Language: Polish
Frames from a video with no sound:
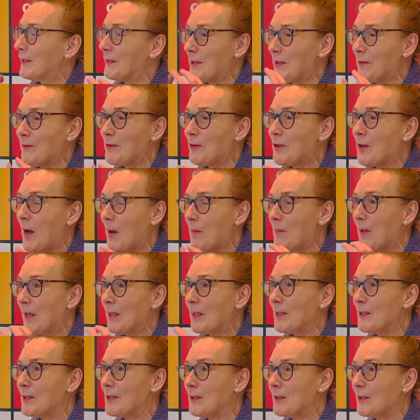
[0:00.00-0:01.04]
znowu
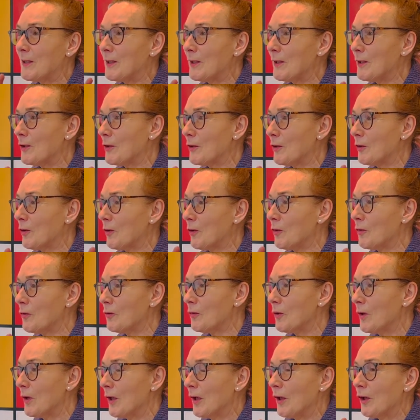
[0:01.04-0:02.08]
kabalistyczną
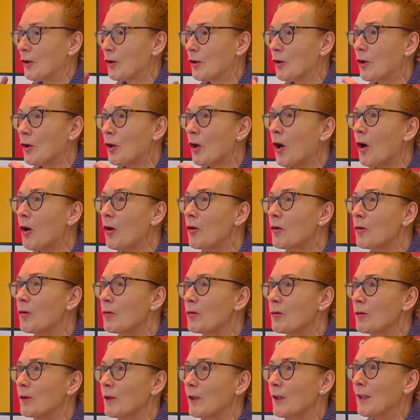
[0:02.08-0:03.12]

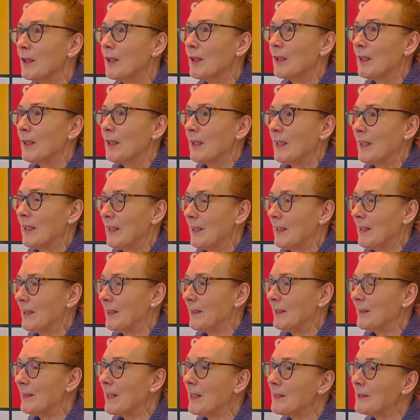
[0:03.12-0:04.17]
grą E,
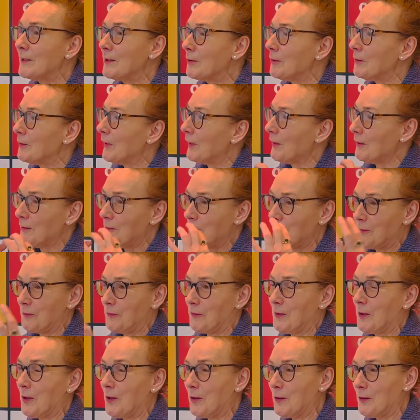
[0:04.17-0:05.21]
nie chcę tutaj
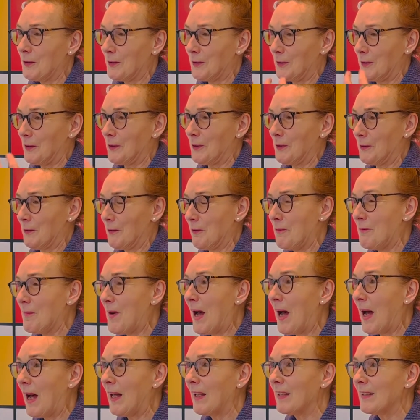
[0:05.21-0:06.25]
wchodzić w
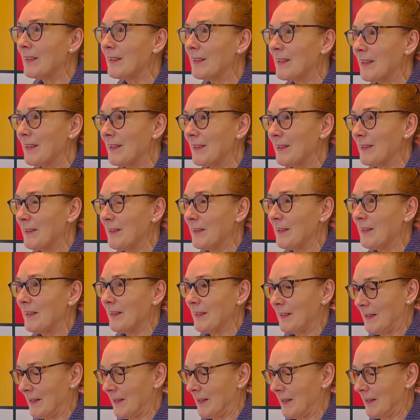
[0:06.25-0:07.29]
meandry
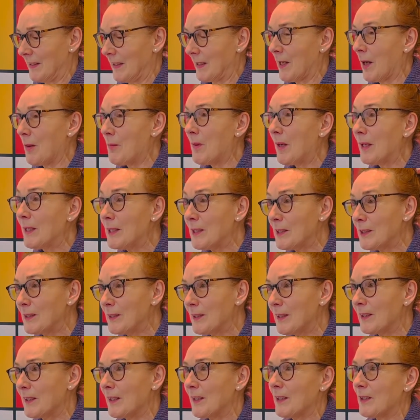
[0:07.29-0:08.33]
e,
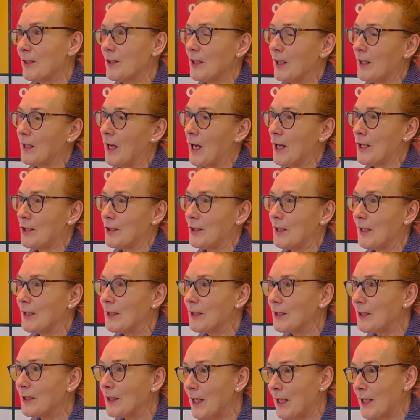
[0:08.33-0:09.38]
kabalistyki, gdzie każda
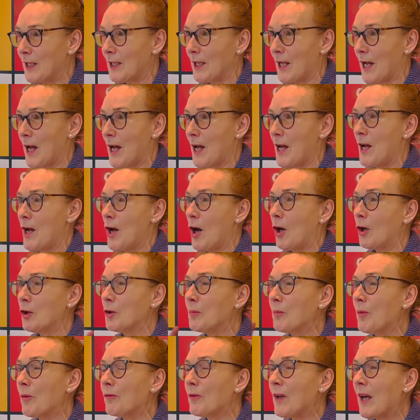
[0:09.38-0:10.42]
litera no
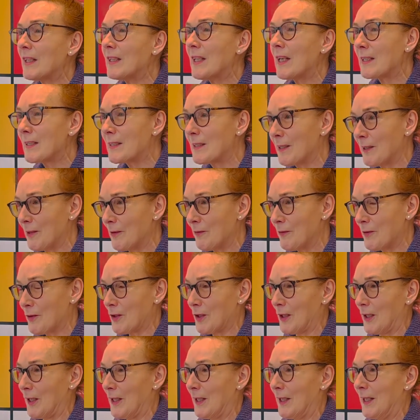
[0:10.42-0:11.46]
odpowiada
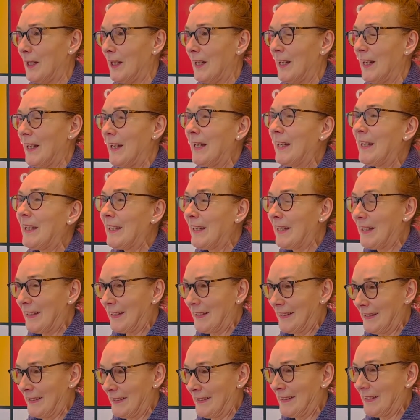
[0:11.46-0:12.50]
cyfrze. To byłoby e,
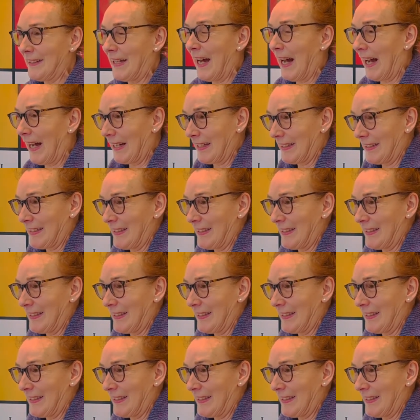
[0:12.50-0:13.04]
oczywiście tak.